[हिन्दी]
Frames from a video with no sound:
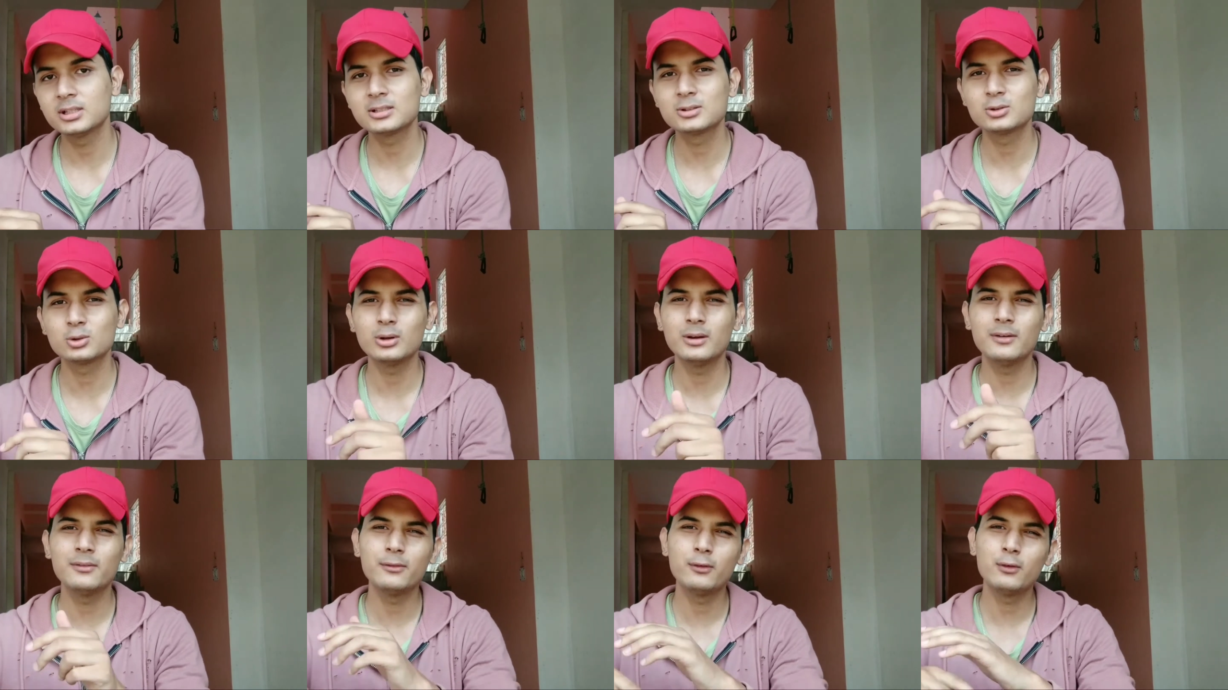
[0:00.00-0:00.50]
कर
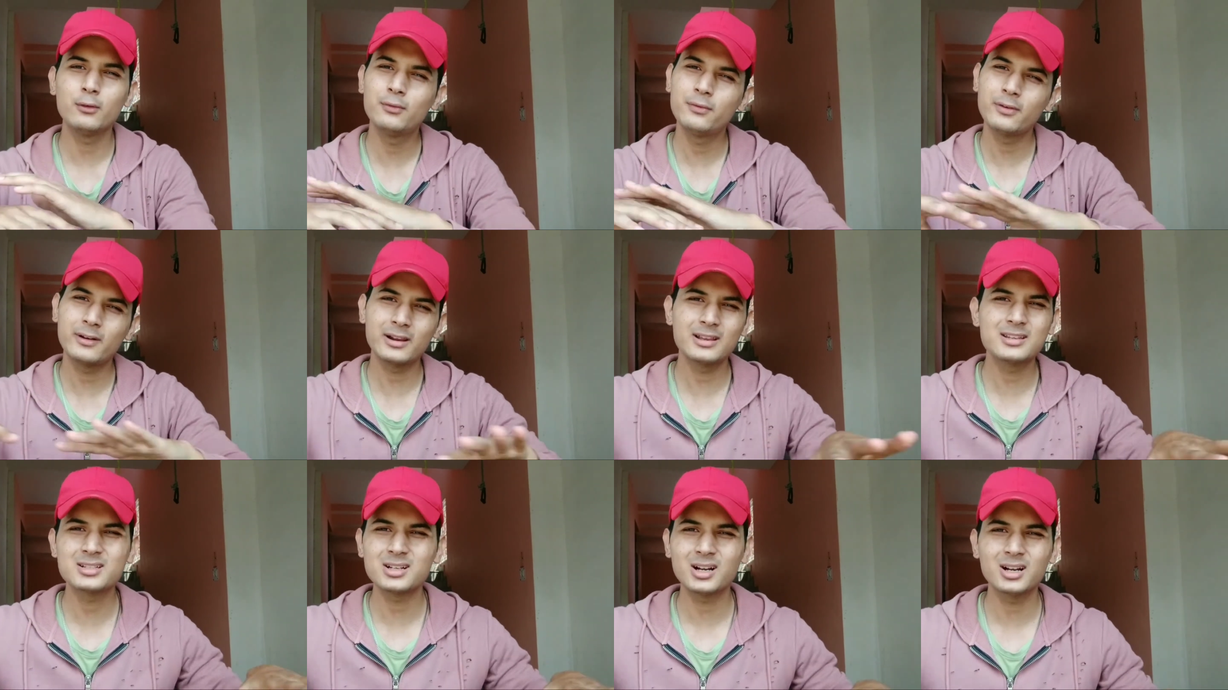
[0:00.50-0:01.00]
चुके हैं वो
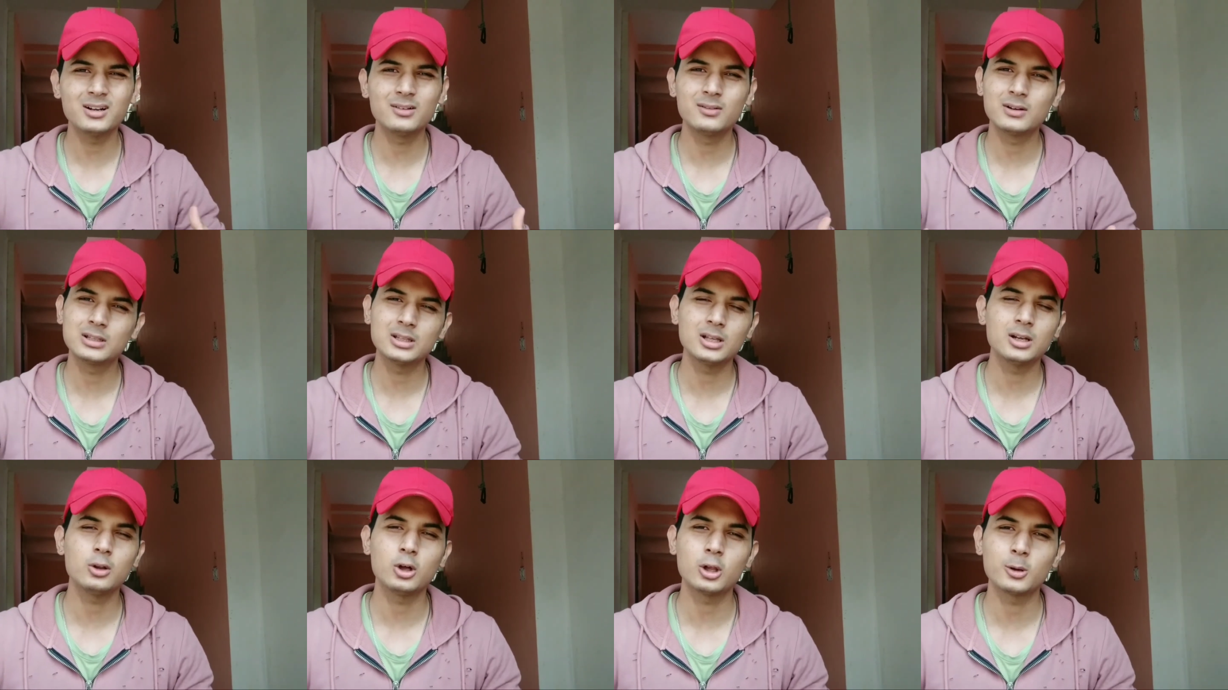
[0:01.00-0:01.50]
फ्रिज का कवर
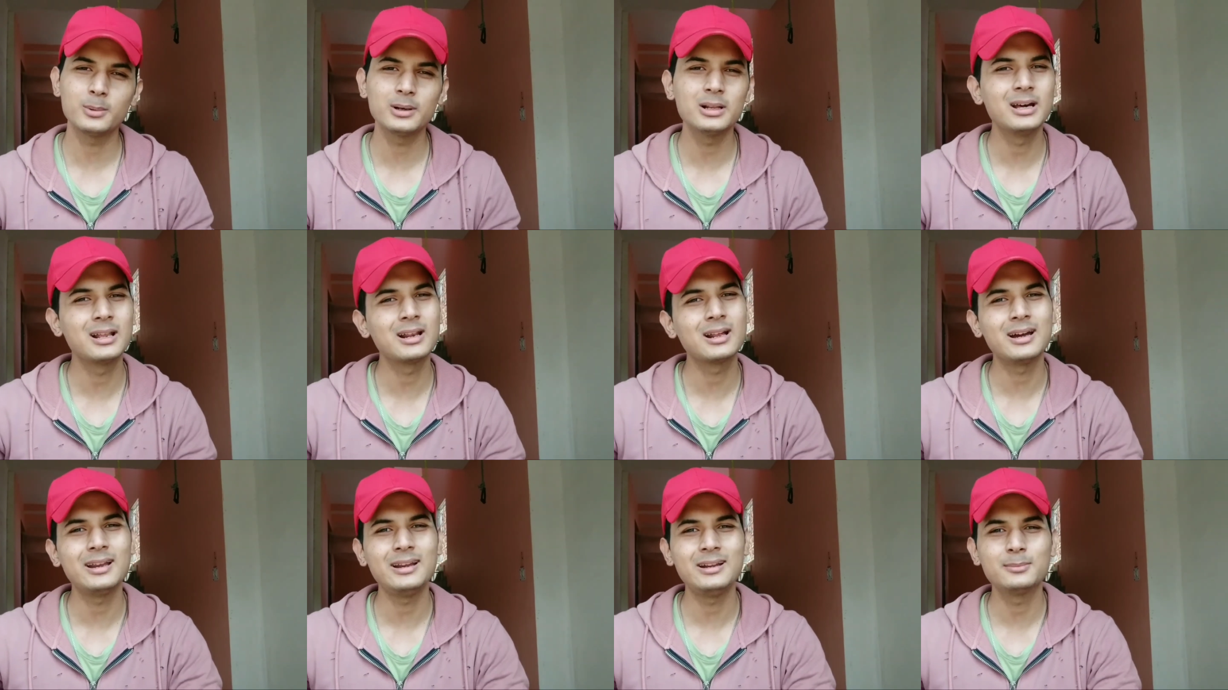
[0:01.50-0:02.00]
था नॉर्मल घर
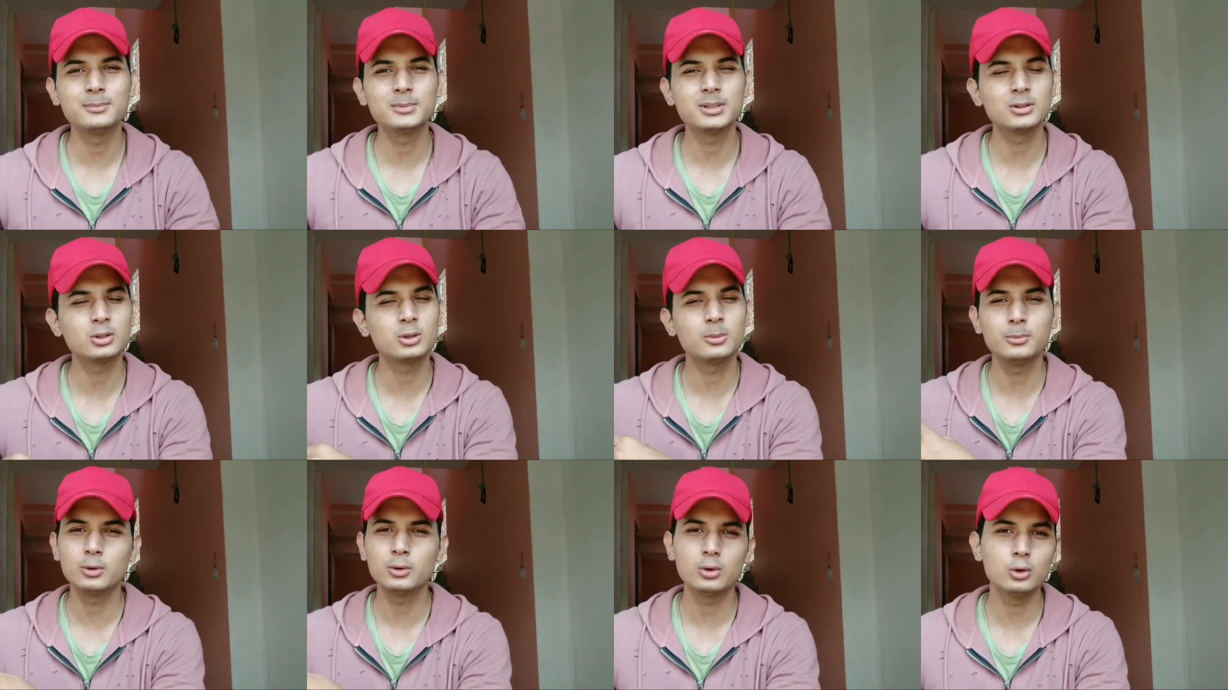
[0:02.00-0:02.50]
का आइटम था तो
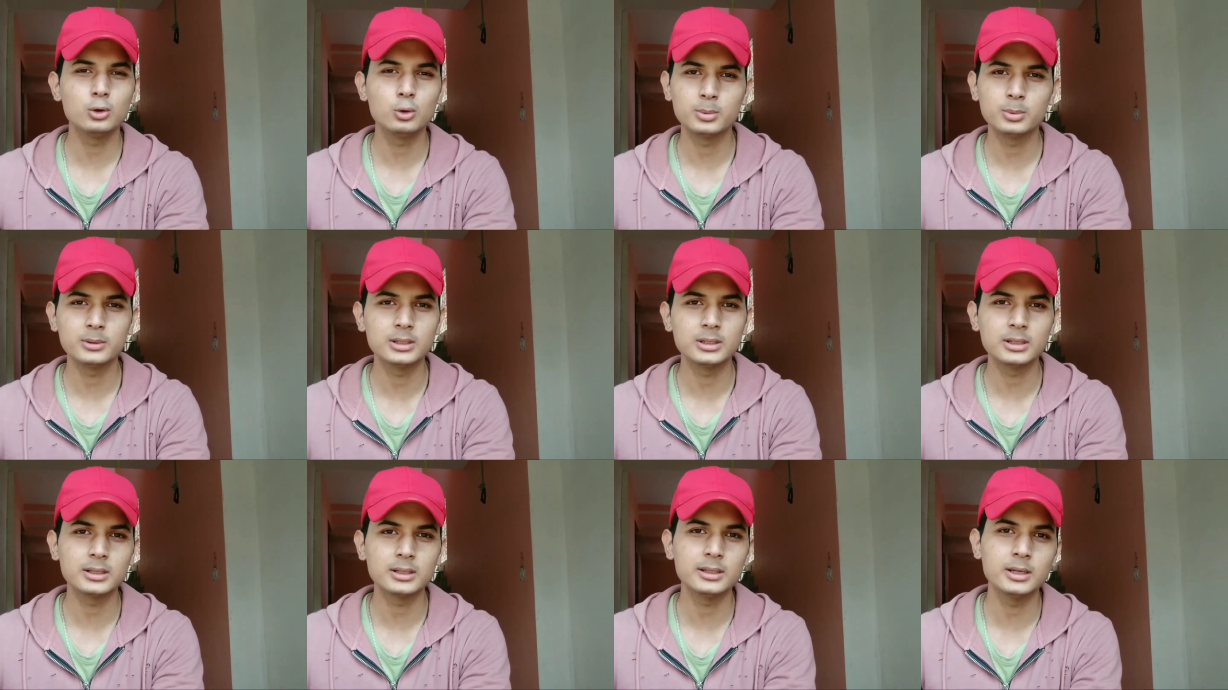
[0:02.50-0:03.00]
हम लोगों ने
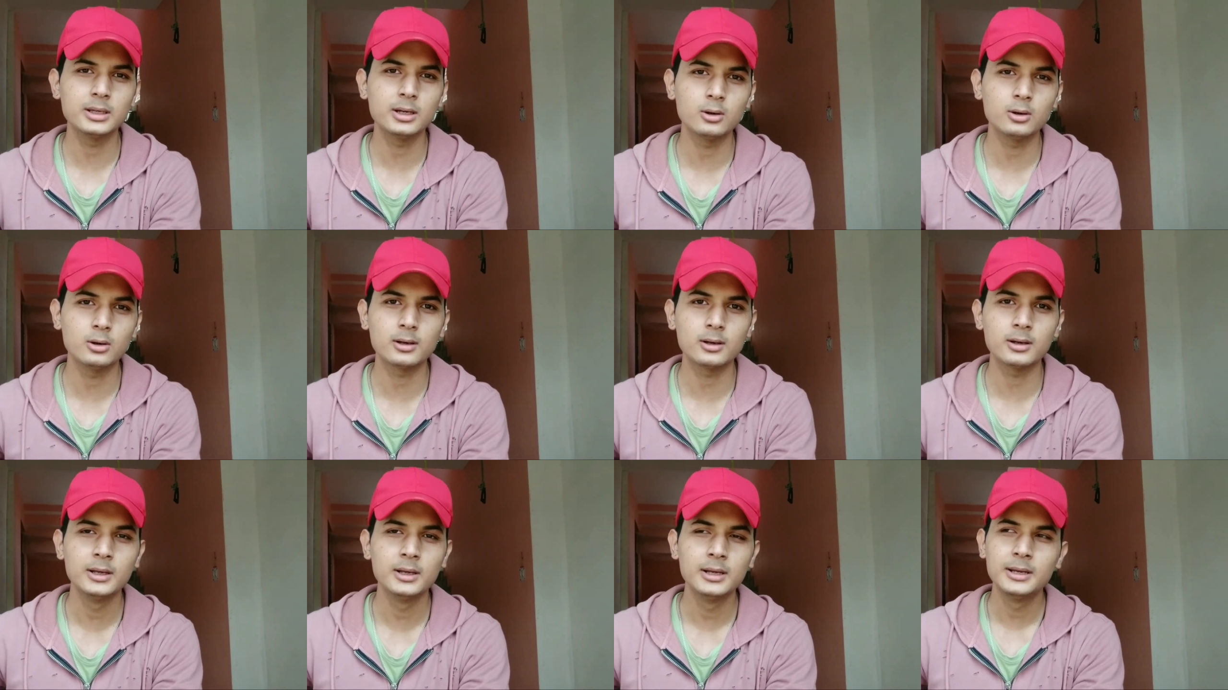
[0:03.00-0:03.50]
ओपन कर दिया
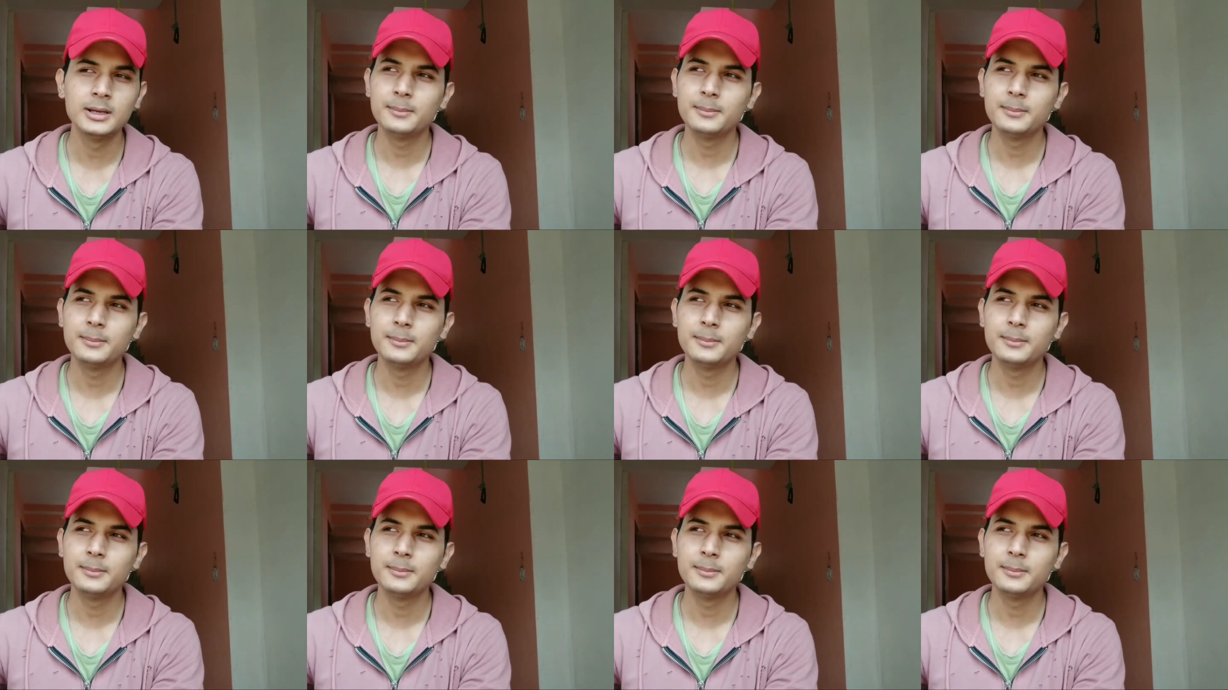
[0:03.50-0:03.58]
और